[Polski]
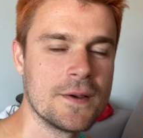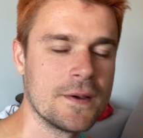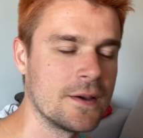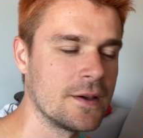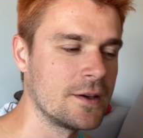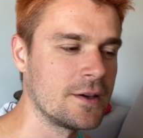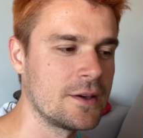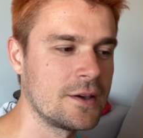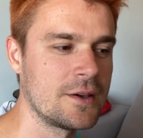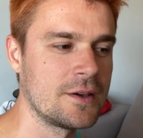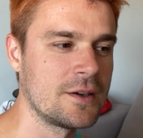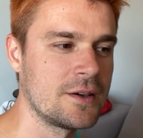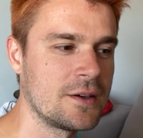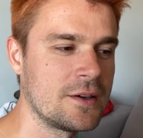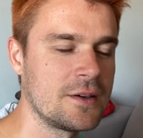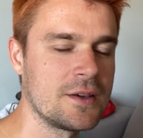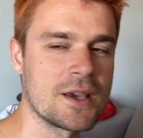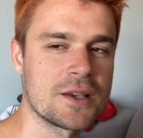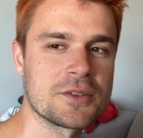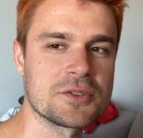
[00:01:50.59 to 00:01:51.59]

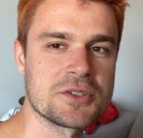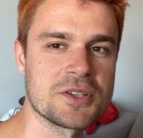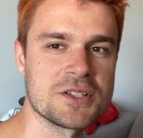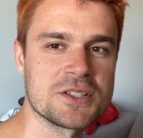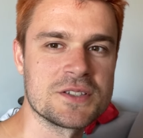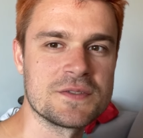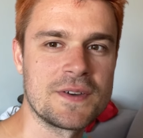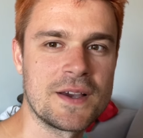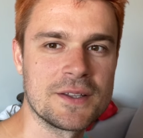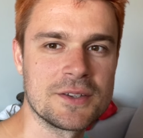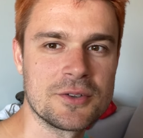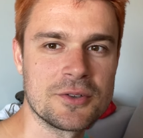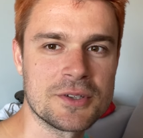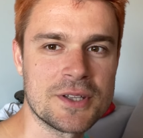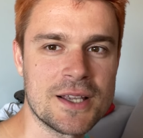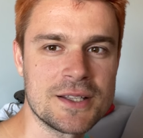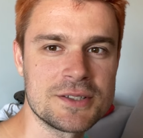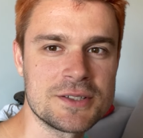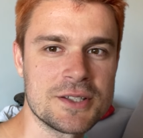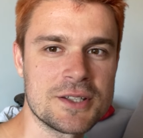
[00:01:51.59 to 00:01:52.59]
e, jak to się nazywa,
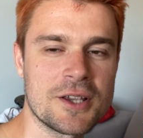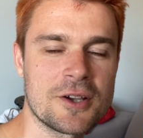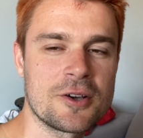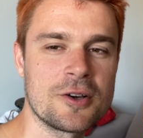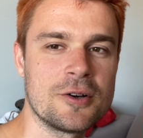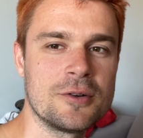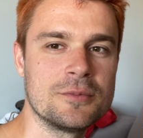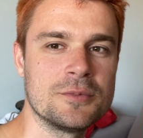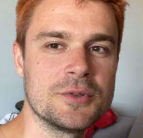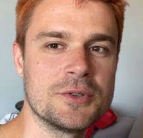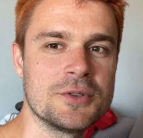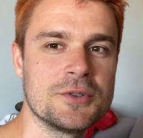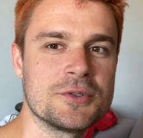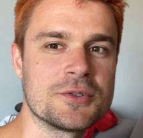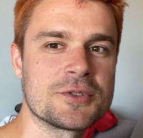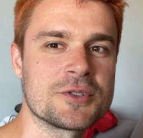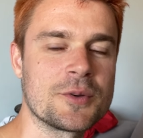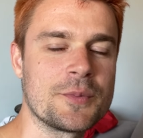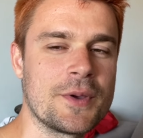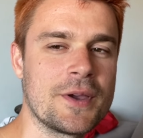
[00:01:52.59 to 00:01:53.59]
notację taką e,
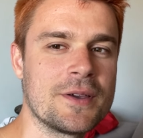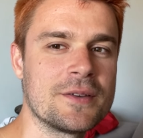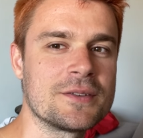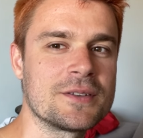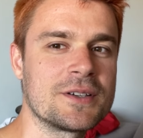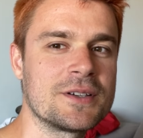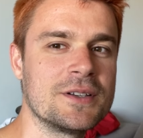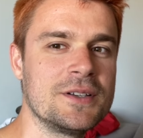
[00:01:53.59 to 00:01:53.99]
sobie,